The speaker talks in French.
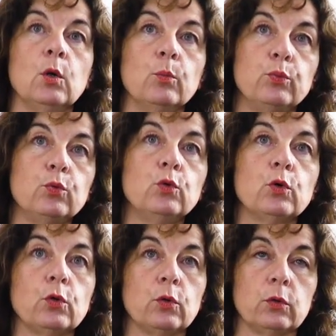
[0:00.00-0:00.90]

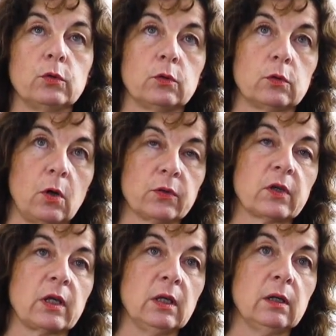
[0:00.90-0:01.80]
pour
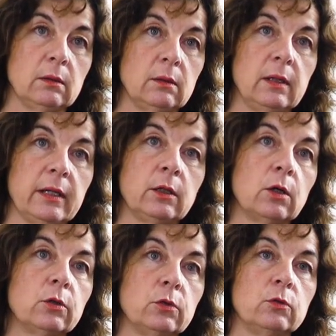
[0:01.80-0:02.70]
transcrire les
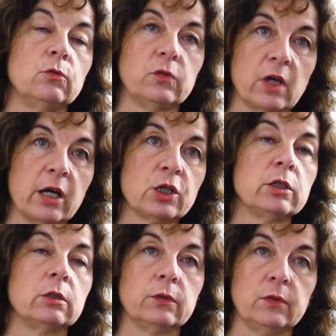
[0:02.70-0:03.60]
codes d'usage,
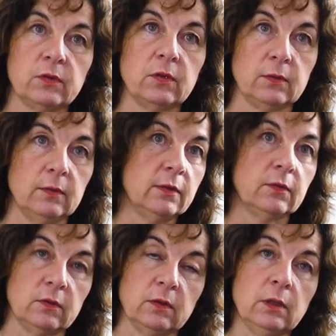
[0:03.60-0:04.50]
les codes
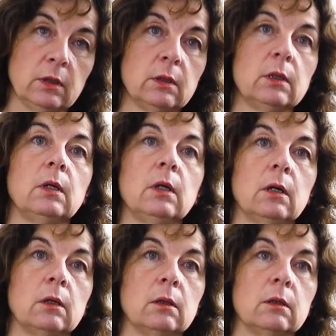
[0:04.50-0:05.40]
d'esthétique
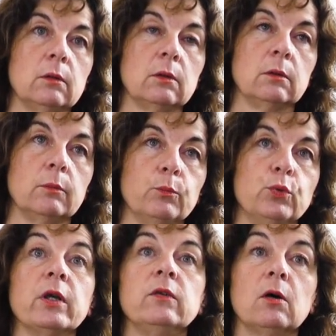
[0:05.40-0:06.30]
euh, pour aider